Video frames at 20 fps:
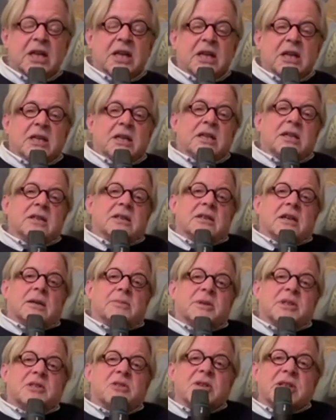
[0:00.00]
Äh,
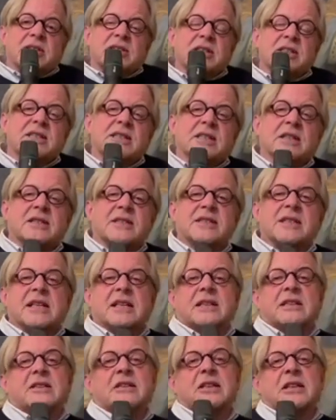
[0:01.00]
aber das Ritz ist ja
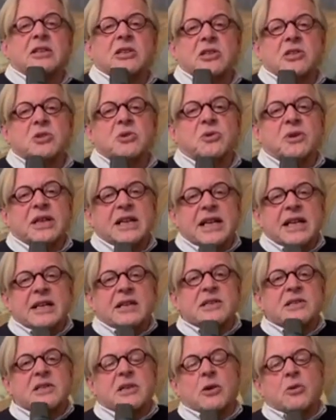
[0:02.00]
sehr ein
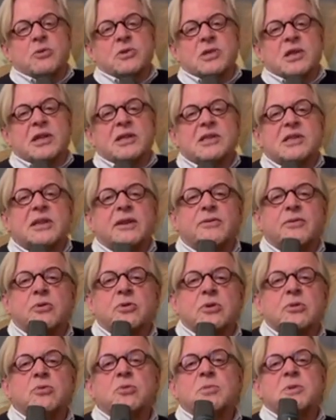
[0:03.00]
traditionelles Haus. Als ich
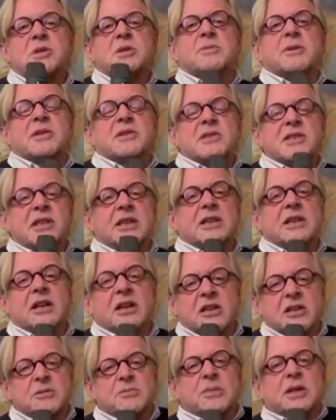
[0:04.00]
vor über 20
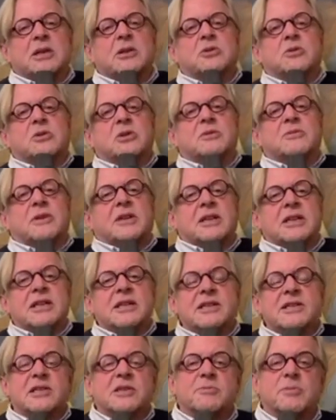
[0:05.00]
Jahren mal dort war,
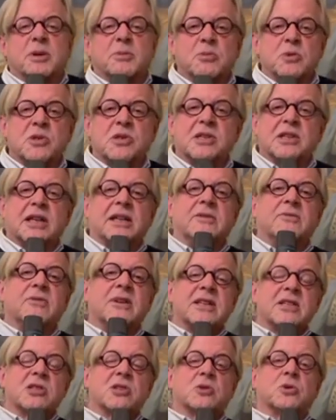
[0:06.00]
hieß es, man müsste ein
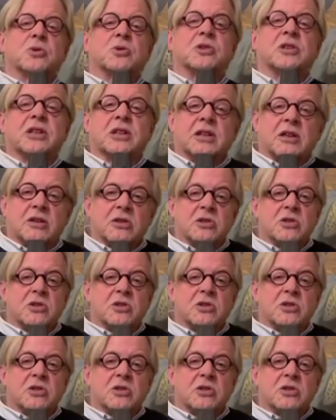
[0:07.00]
Vesto tragen,